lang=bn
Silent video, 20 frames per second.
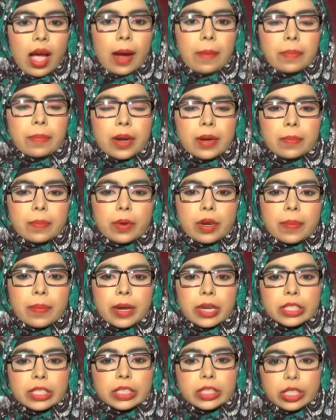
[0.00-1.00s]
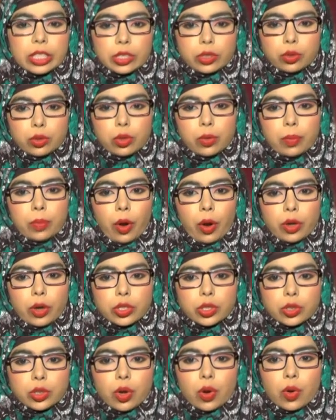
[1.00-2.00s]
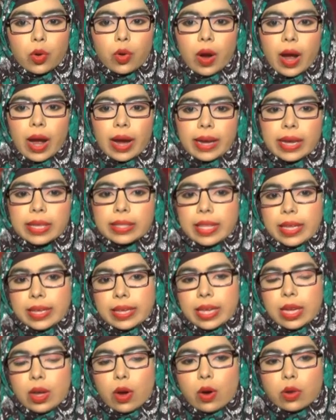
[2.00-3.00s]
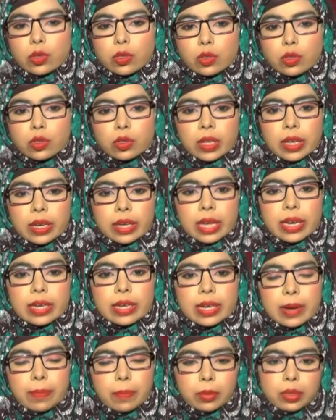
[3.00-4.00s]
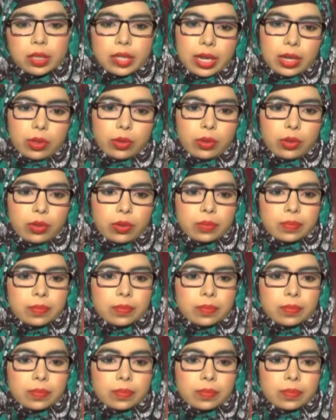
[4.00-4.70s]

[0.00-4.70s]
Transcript: আপনার পরিবারের শিশু বয়স্ক ও আগে থেকে অসুস্থদেরকে নিরাপদে রাখুন